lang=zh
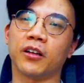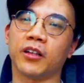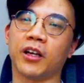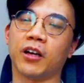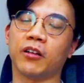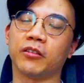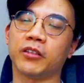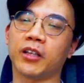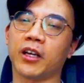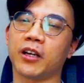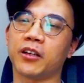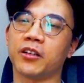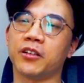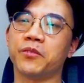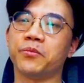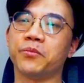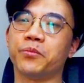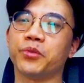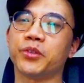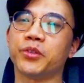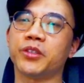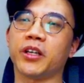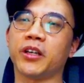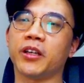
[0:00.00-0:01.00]
然后他可能
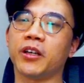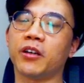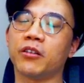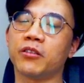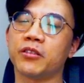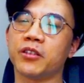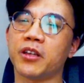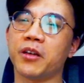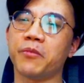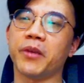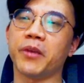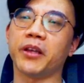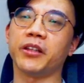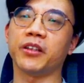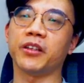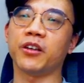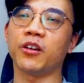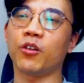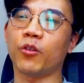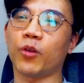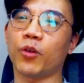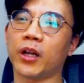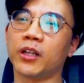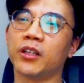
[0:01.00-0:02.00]
不想要在每天
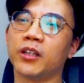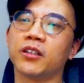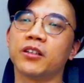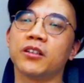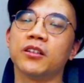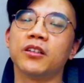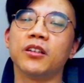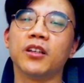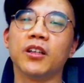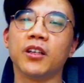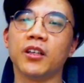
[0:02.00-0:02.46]
划那个